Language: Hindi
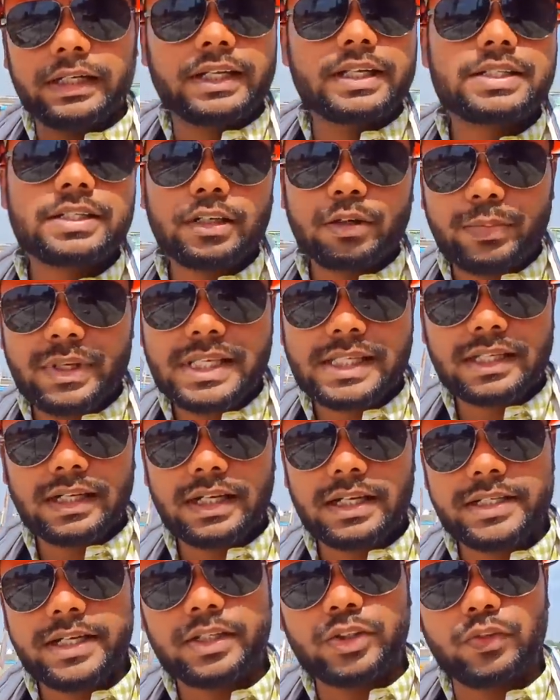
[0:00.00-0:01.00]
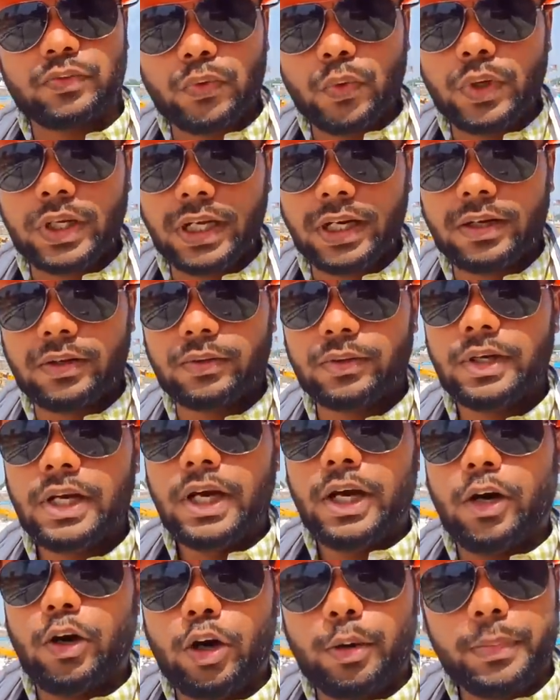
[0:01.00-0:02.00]
डिस्टर्बेंस कहा जाए तो वो ना हो
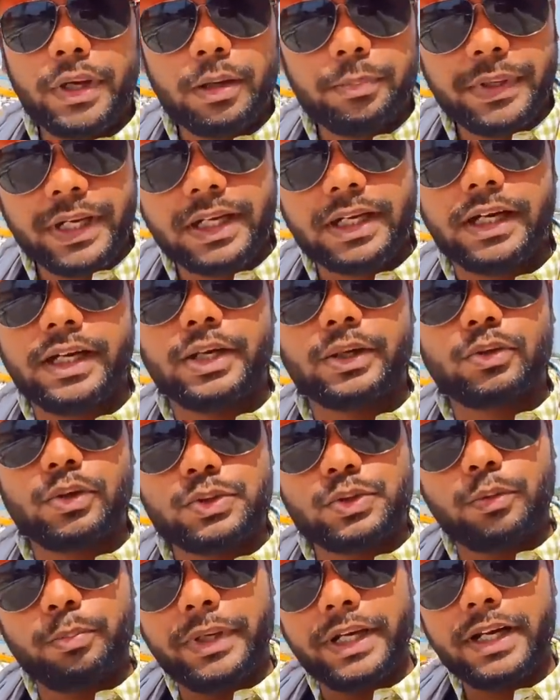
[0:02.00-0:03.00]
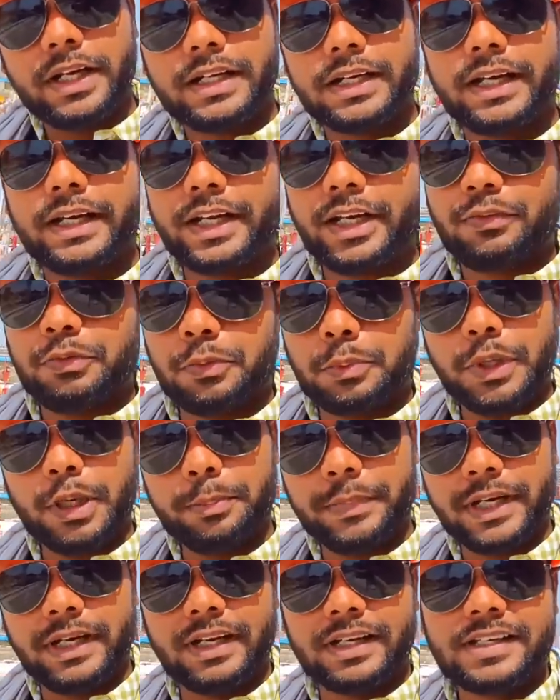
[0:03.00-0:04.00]
और मैं अपने कार्य को जो मेरा कार्य है वो मैं
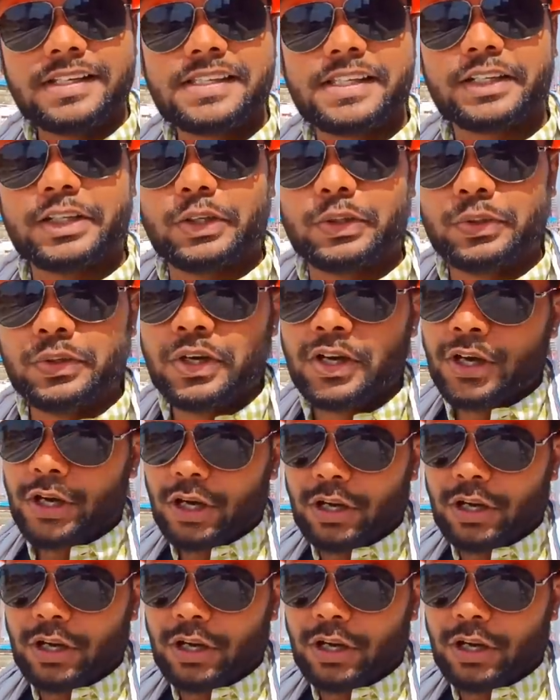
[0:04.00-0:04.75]
अपने लगन से करूँ